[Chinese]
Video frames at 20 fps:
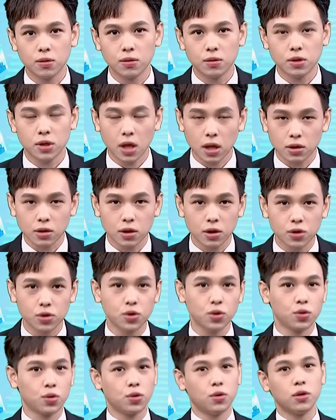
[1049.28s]
这样子的
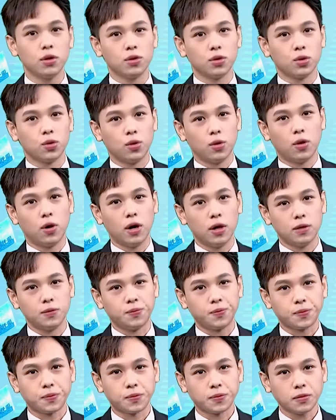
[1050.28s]
速度会有多快？
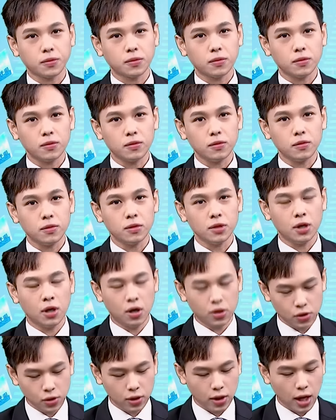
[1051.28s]

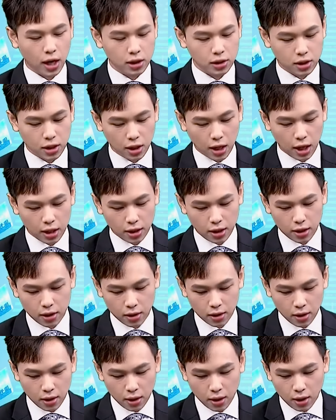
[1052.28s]
哦，所以大家直接来电
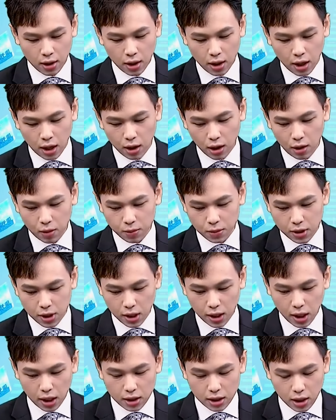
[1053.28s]
好了，我们直接
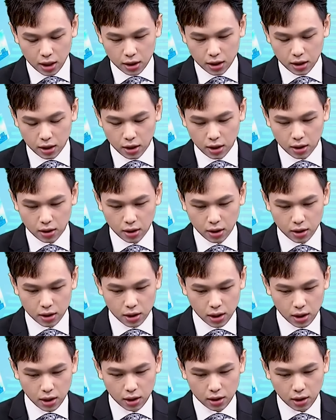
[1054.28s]
看一下今天的一
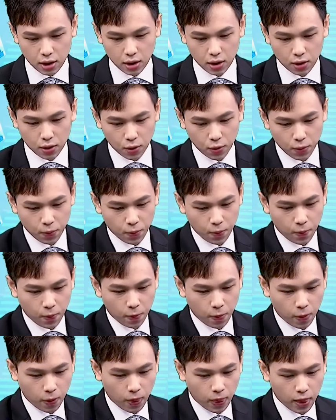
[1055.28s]
些个股，
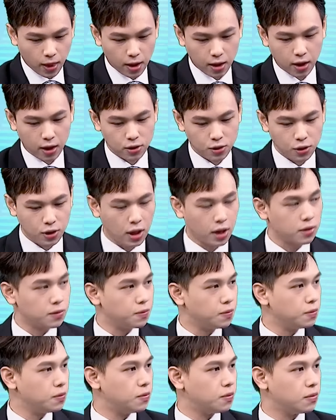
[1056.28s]
来去看。
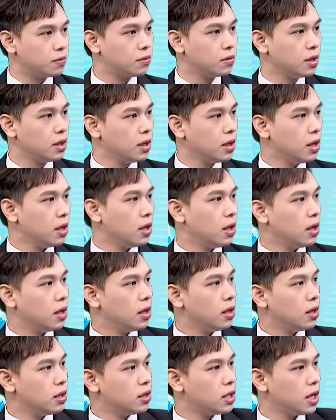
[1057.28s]

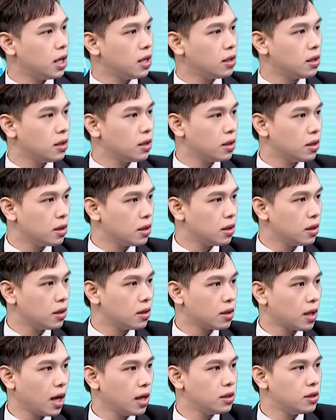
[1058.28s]
现在的
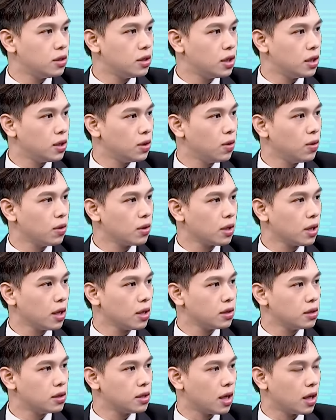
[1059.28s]
台指期货大概
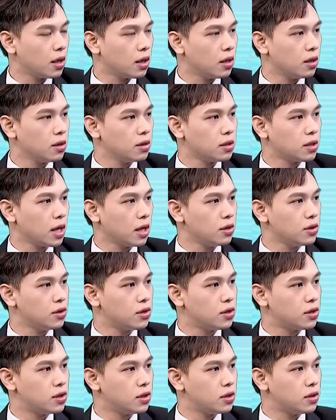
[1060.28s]
是涨了三
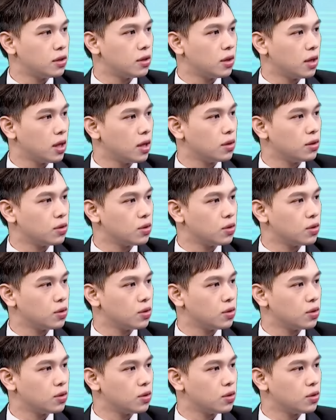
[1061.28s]
十点